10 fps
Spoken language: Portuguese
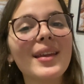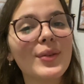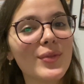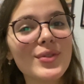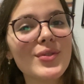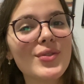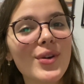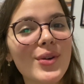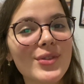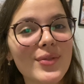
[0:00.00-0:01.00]
E no vídeo
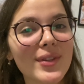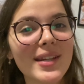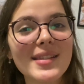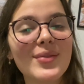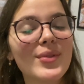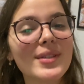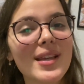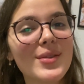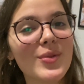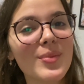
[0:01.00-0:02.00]
de hoje vou trazer
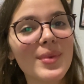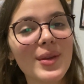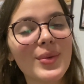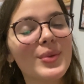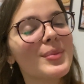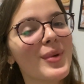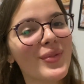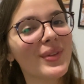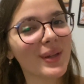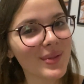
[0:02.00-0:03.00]
vocês comigo no
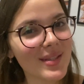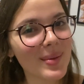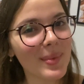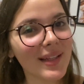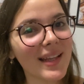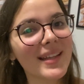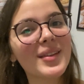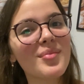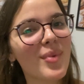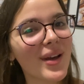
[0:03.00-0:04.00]
meu final de semana.
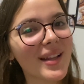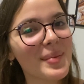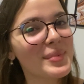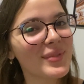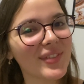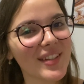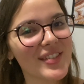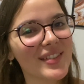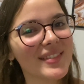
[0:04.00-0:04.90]
Então bora lá pro vídeo.